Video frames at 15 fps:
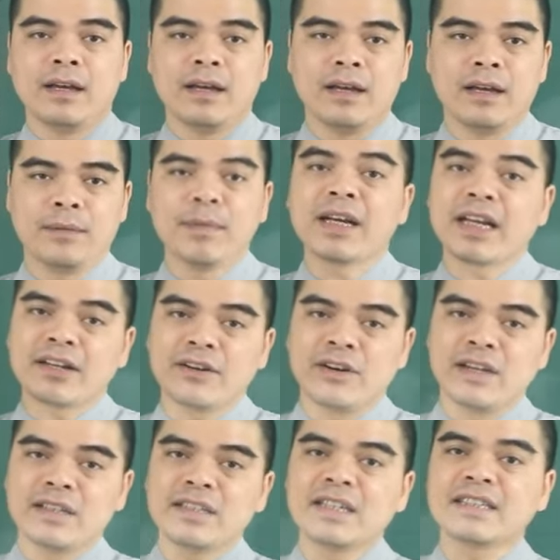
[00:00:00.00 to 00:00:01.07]
À, bên cạnh
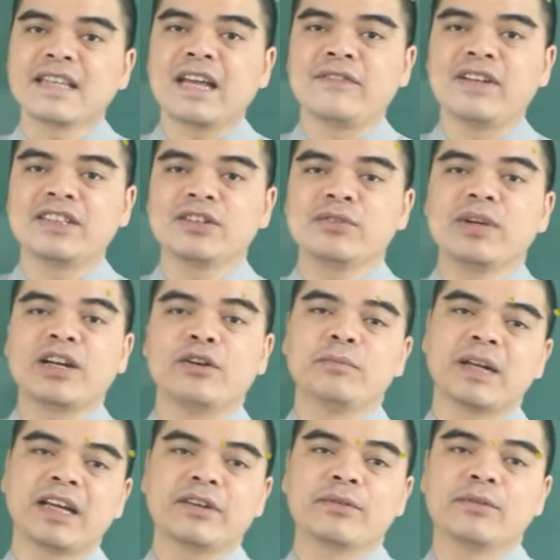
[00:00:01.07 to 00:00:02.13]
đó thì cái tài vận trong ngày
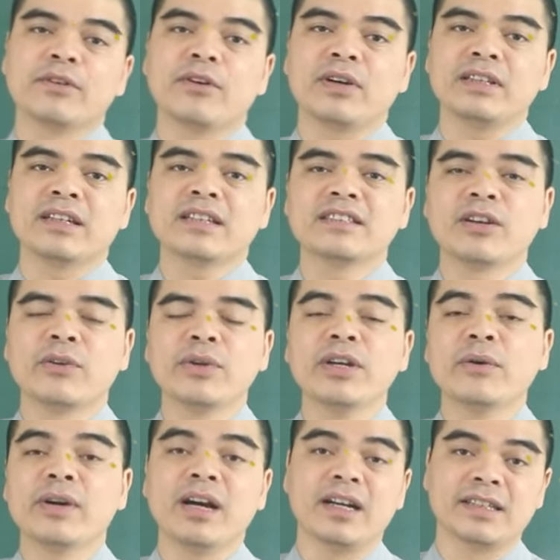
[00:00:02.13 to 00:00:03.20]
hôm nay cũng có những cái dấu
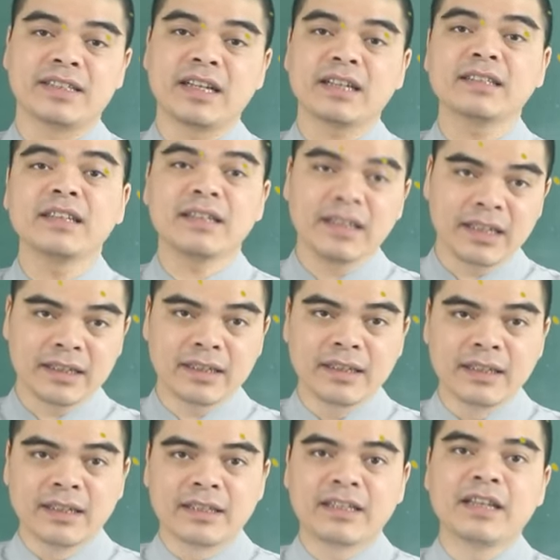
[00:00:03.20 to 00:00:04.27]
hiệu khởi sắc nhất định,
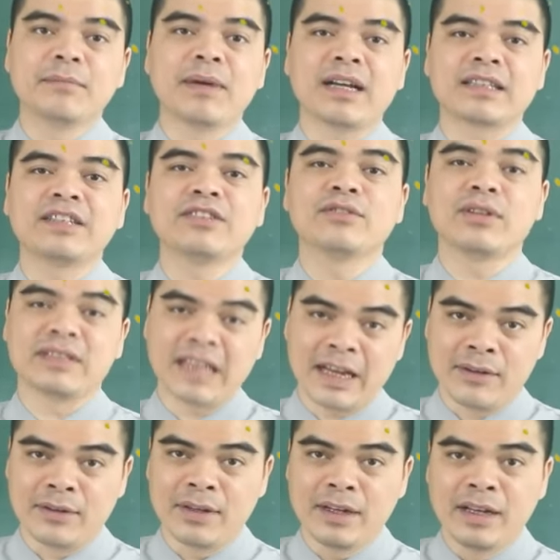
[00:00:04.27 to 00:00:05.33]
tiền bạc thì dồi
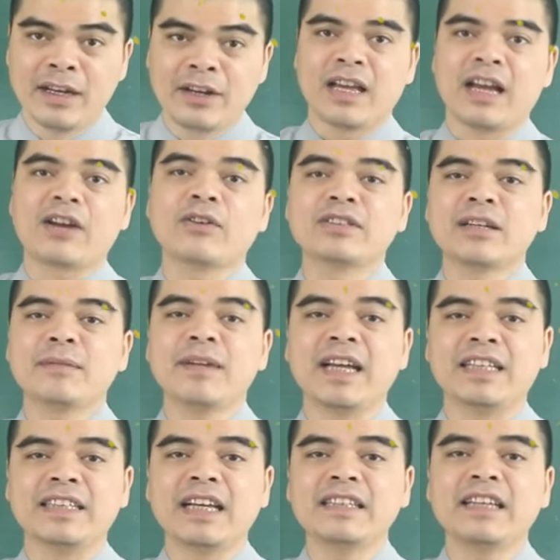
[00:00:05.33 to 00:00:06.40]
dào. À, con giáp
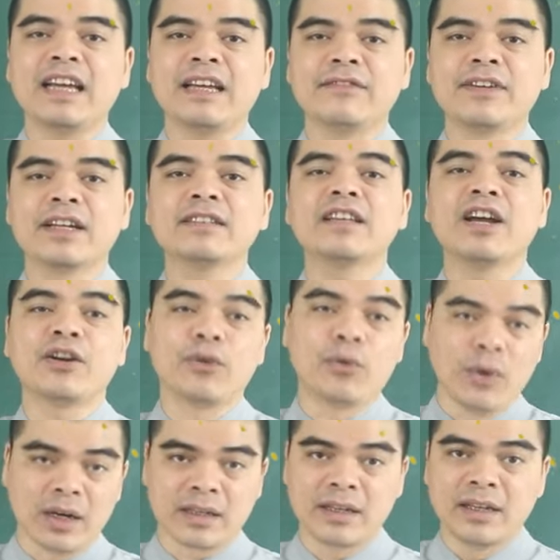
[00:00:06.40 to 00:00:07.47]
này nhanh nhạy với cái thời
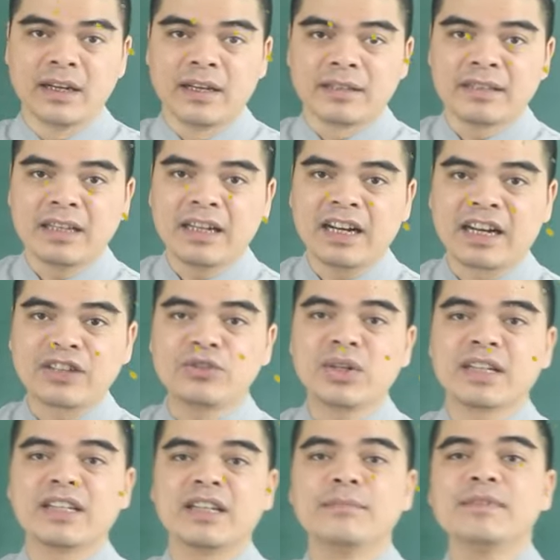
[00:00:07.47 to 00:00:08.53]
cuộc nên là cái
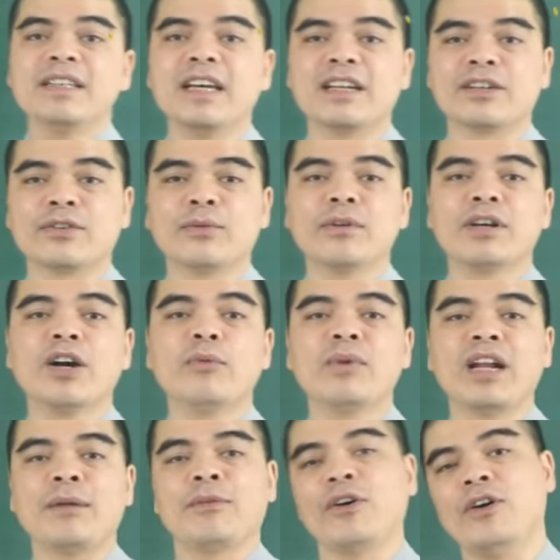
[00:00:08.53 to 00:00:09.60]
chuyện kiếm tiền cũng không
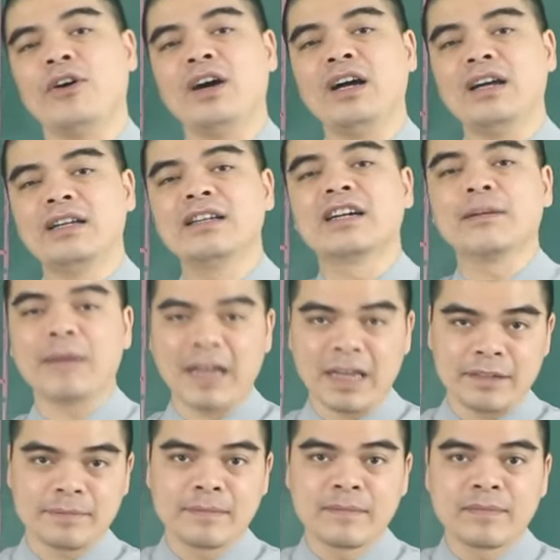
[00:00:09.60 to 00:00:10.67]
làm khó được các bạn.